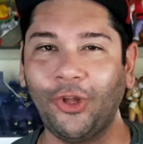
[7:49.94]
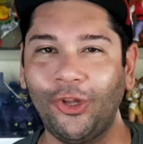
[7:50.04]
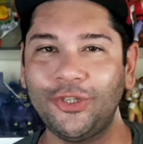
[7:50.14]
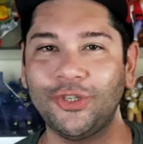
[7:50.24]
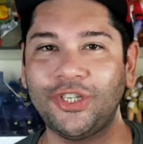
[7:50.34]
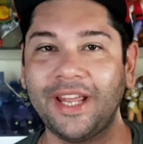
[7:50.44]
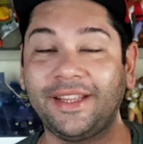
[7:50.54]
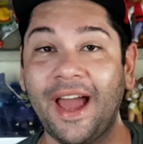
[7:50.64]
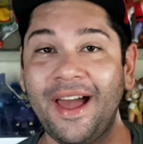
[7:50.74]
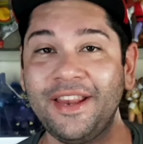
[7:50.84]
todos os
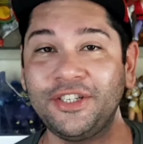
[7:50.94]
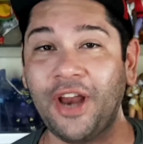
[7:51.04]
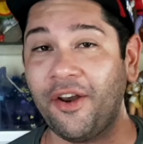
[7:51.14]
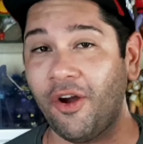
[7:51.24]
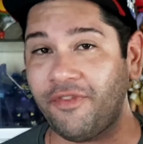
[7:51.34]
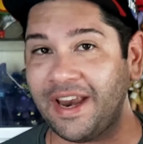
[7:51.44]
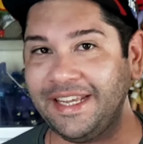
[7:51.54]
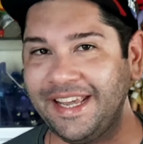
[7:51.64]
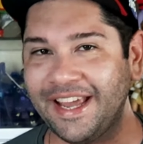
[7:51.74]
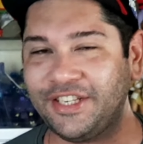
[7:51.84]
detalhes da nova
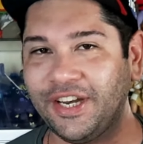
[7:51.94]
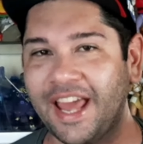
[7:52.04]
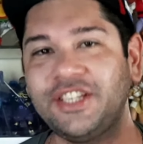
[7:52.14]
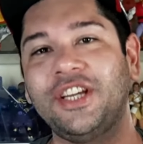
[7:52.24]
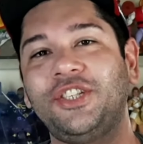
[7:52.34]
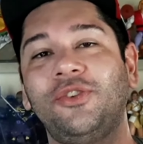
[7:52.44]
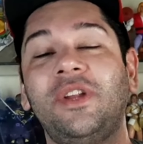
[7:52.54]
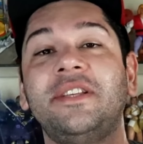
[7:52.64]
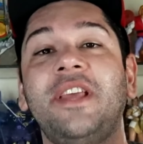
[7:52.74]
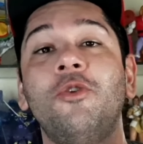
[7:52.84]
Ariete, né gente, do
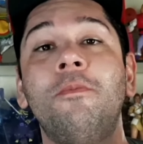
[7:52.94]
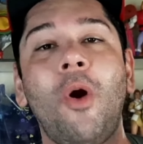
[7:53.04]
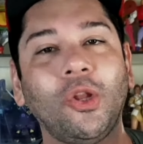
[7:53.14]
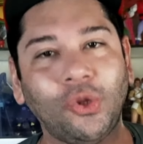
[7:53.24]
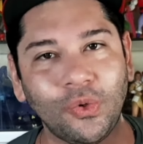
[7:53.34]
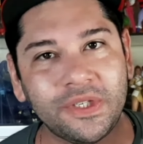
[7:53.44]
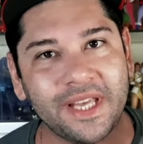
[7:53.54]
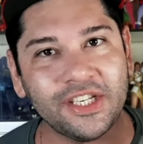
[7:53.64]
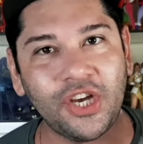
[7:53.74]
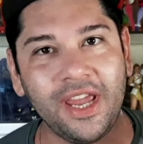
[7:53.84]
desenho Motu
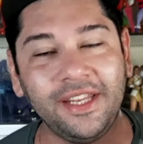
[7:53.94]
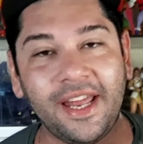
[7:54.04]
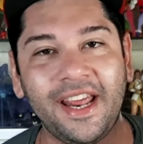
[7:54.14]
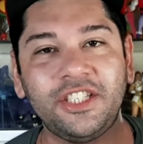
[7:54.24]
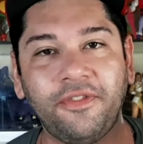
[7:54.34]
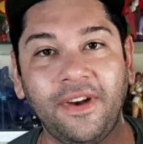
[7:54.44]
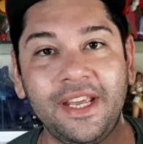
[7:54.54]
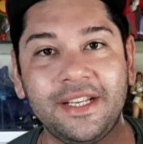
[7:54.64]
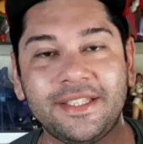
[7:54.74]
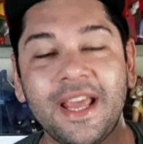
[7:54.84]
CGI da
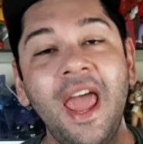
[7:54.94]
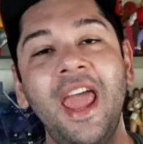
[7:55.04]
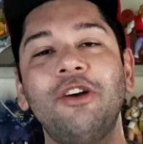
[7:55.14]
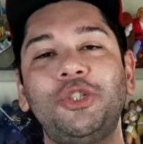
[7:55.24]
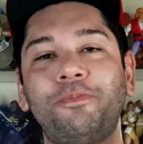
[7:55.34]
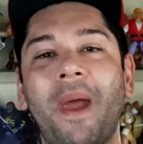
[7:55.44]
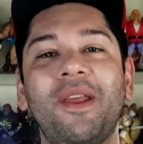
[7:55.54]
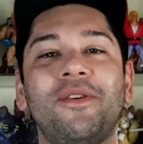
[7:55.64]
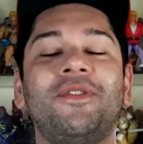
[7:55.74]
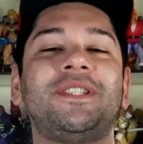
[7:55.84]
Netflix. Eu
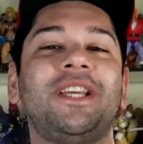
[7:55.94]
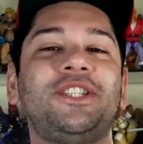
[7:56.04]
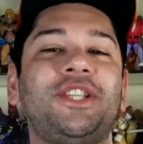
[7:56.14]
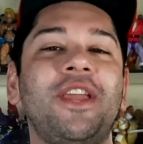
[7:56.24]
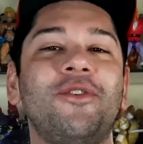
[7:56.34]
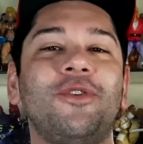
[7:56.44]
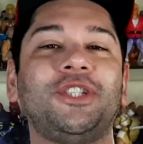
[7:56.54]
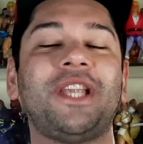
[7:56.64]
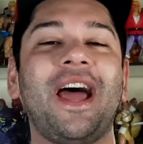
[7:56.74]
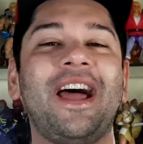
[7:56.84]
espero que vocês tenham
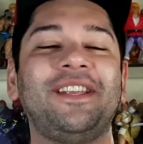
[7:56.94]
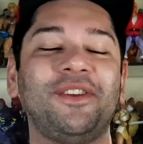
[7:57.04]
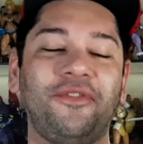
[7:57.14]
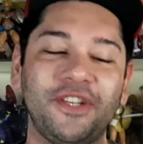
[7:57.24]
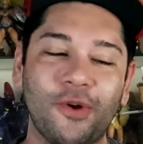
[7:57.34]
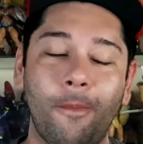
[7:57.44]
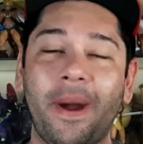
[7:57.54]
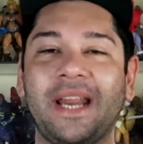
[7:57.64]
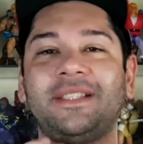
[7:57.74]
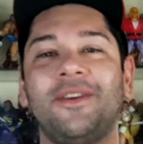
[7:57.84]
gostado, fiz
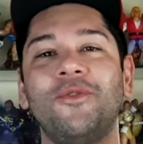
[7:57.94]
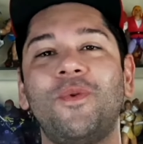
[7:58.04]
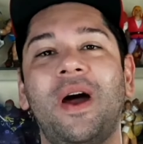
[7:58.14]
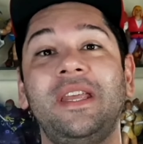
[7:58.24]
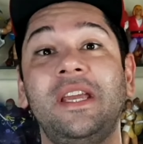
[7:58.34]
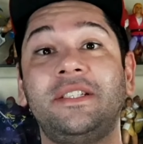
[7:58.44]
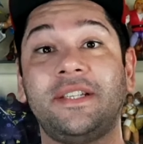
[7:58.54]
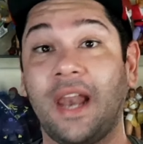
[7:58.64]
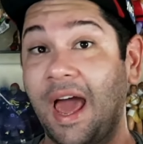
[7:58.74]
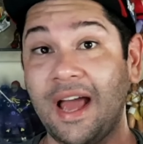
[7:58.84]
comparação com o Ariete
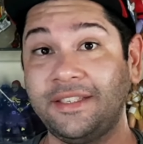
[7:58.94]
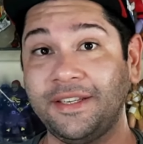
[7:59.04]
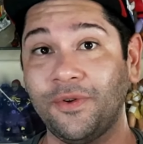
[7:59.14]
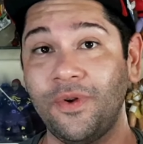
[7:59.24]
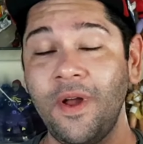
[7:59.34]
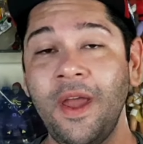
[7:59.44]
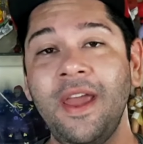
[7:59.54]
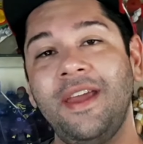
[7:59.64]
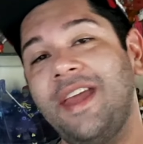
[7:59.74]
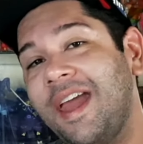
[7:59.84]
clássico.
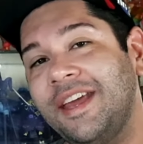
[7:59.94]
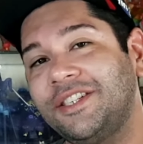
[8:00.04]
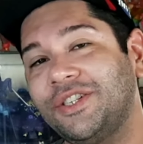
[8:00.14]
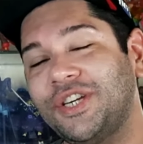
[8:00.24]
E é isso